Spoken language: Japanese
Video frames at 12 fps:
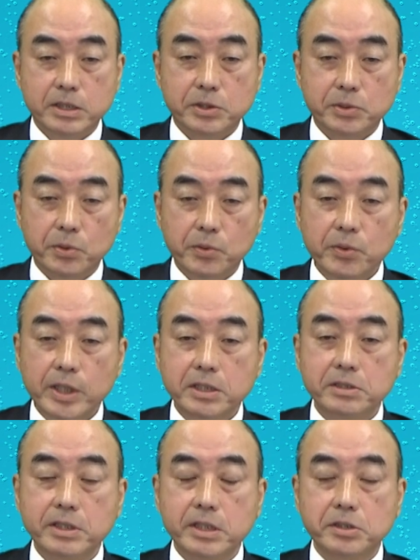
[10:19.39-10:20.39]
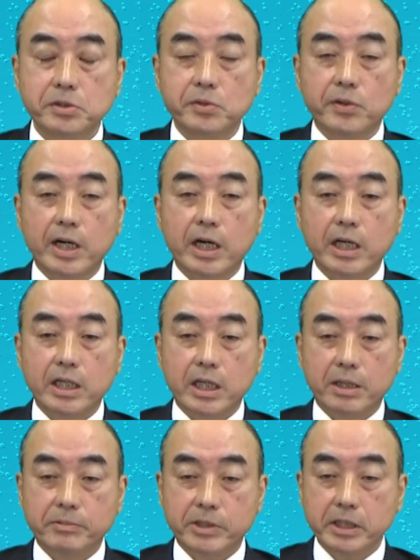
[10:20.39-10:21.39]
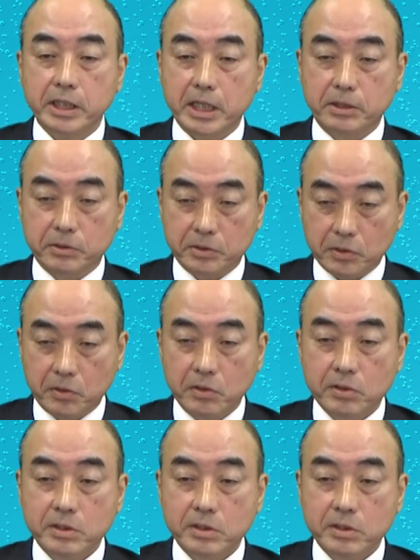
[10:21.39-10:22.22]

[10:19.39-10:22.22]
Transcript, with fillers: そうやすやすとは破れないのと、